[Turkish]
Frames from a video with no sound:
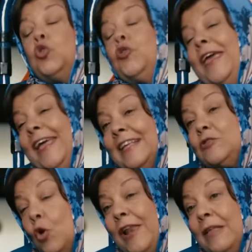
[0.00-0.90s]
Şükriye'ye de
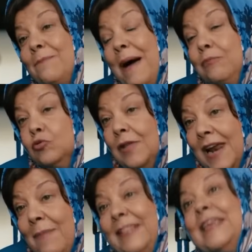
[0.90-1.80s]
söyledim ben
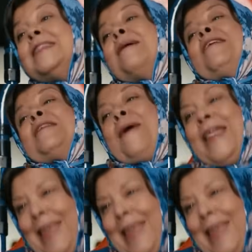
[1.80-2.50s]
bunları ama dinlemedi